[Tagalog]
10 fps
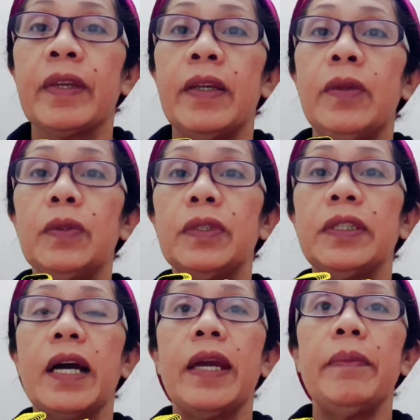yung
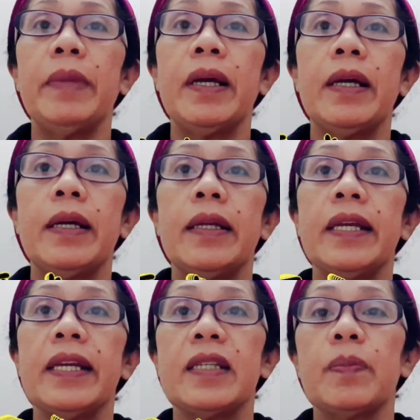time na
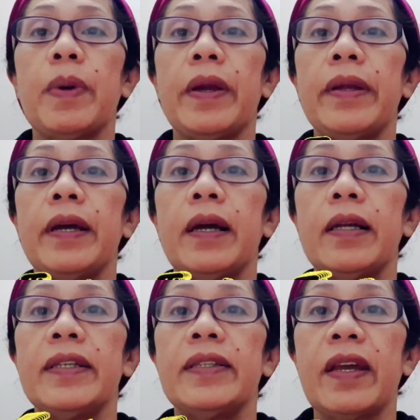na-expire na
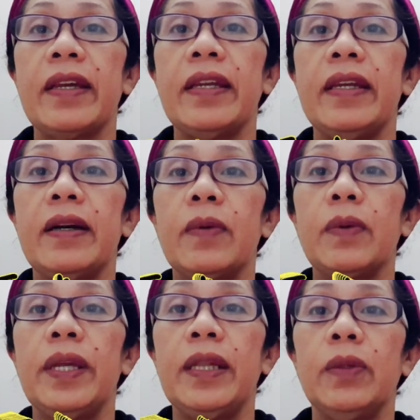stranded ako
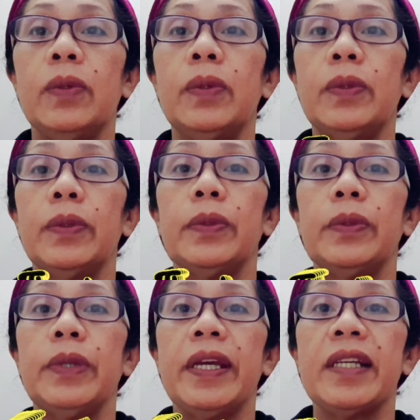dito o
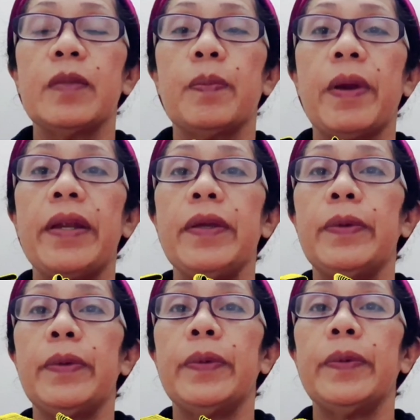na-expire
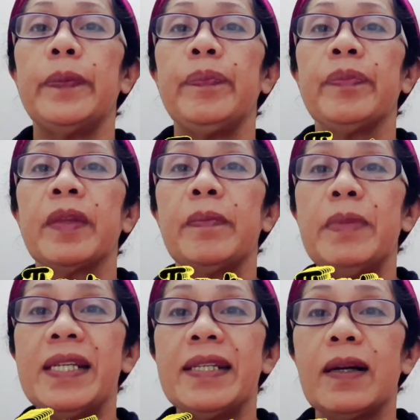yung
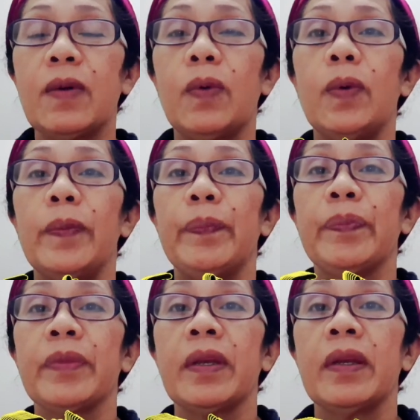visa ko
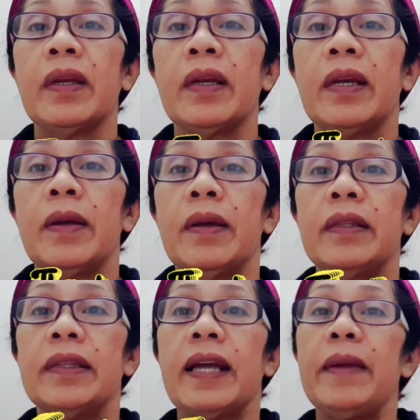
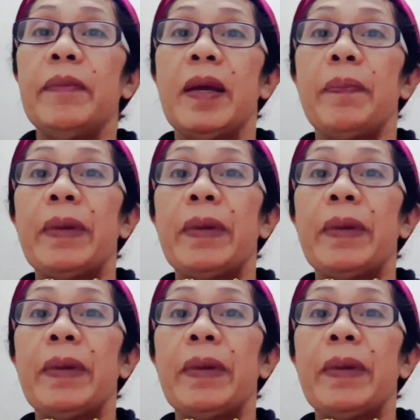time na